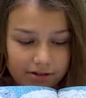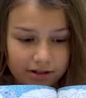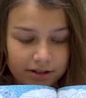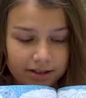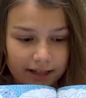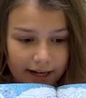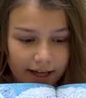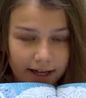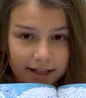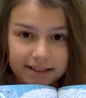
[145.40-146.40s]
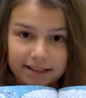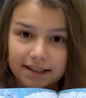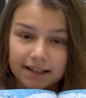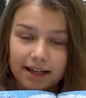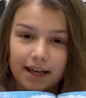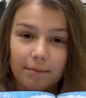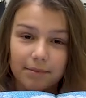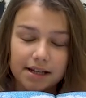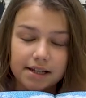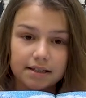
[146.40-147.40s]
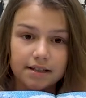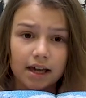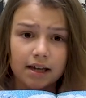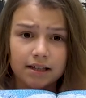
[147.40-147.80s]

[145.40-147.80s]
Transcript: Und danach erblindet er